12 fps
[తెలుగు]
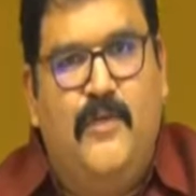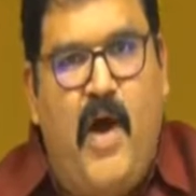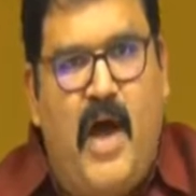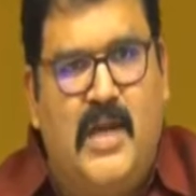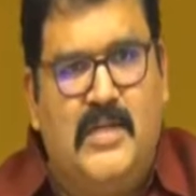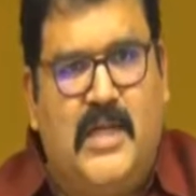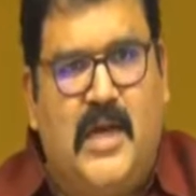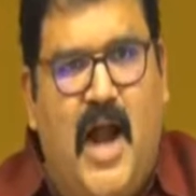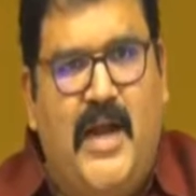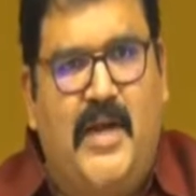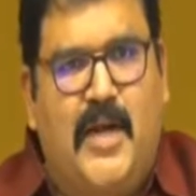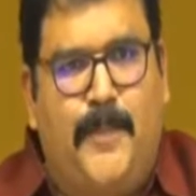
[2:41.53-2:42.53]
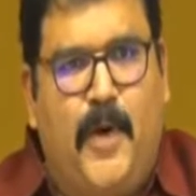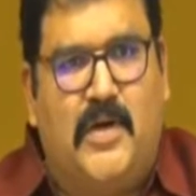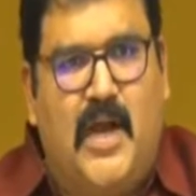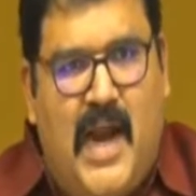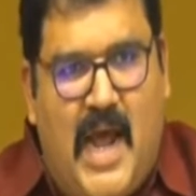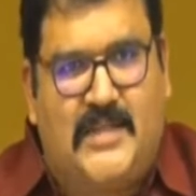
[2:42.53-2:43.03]
ఫారెన్సిక్ ఆడిట్
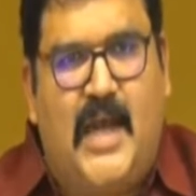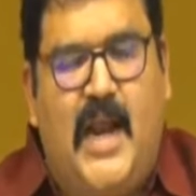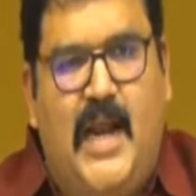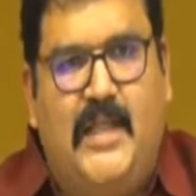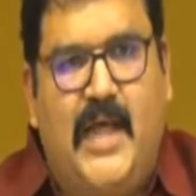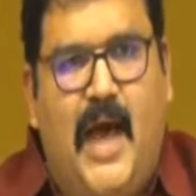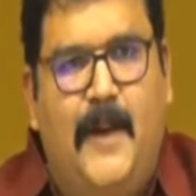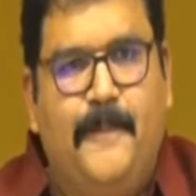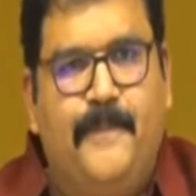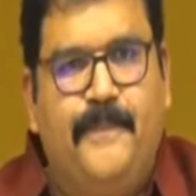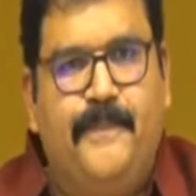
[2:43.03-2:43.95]
రిపోర్ట్లో రాశారా లేదా